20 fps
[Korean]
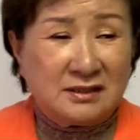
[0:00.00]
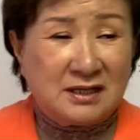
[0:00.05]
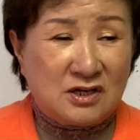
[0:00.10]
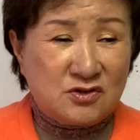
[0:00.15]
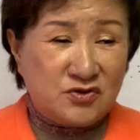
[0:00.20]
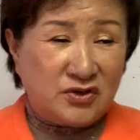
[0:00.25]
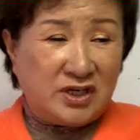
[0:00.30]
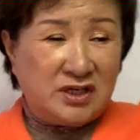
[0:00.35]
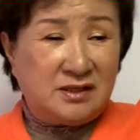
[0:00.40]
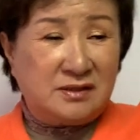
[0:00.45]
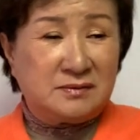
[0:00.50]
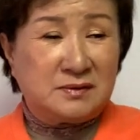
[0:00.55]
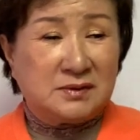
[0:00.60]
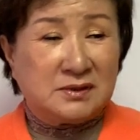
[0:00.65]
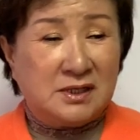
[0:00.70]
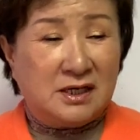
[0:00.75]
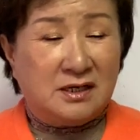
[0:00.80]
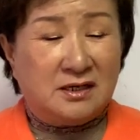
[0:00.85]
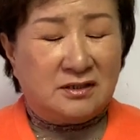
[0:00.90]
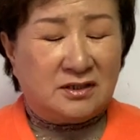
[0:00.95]
나중에
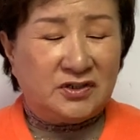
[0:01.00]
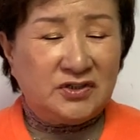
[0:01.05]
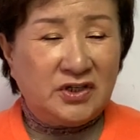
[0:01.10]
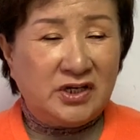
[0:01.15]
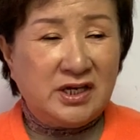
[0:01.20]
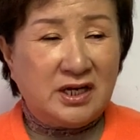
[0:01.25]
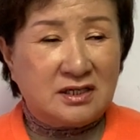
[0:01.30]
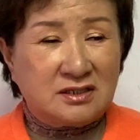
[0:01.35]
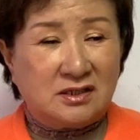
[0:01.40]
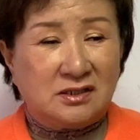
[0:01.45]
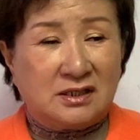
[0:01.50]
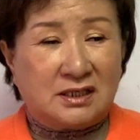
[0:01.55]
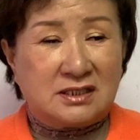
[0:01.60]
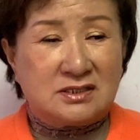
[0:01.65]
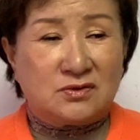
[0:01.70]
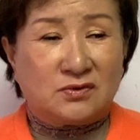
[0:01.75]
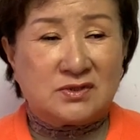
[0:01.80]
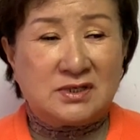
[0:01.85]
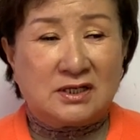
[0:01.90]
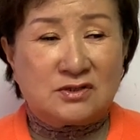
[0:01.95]
언영이가
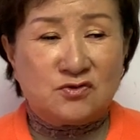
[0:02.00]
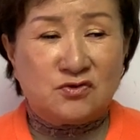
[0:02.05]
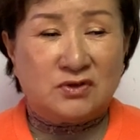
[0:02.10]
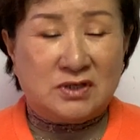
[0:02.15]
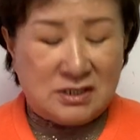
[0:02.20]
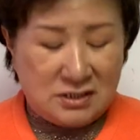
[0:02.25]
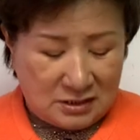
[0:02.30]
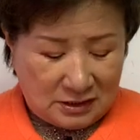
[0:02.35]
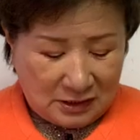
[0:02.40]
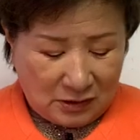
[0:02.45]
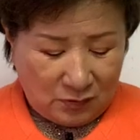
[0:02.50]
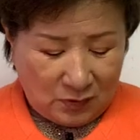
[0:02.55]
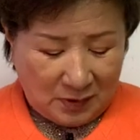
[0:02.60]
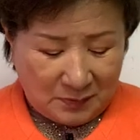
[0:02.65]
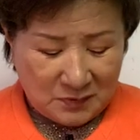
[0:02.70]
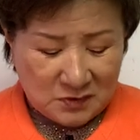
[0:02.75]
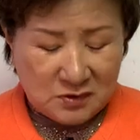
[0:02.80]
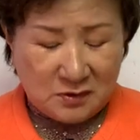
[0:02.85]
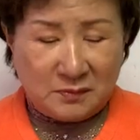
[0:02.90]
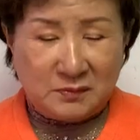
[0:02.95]
커가지고 사춘기 지나고
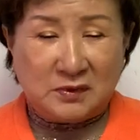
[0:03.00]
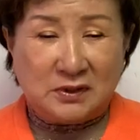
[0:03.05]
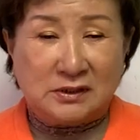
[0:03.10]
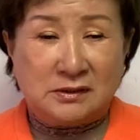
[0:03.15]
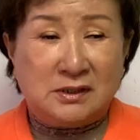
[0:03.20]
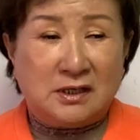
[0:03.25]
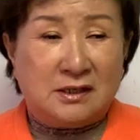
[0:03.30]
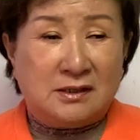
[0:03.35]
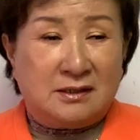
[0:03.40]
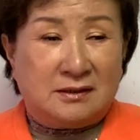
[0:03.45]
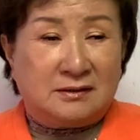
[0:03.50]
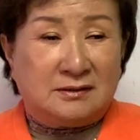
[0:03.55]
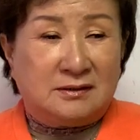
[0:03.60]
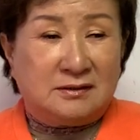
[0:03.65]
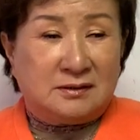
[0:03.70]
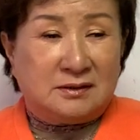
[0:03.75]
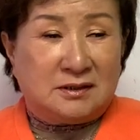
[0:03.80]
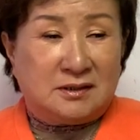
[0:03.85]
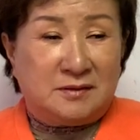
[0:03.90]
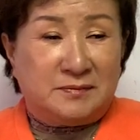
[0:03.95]
하면서 뭐
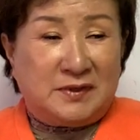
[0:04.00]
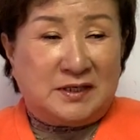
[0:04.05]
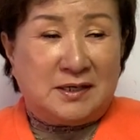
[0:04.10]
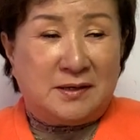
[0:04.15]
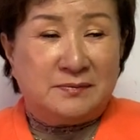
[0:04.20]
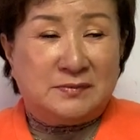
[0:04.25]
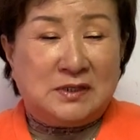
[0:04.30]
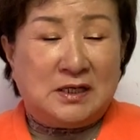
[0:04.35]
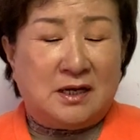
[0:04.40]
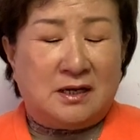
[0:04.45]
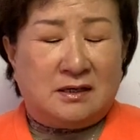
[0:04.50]
어, 얼마나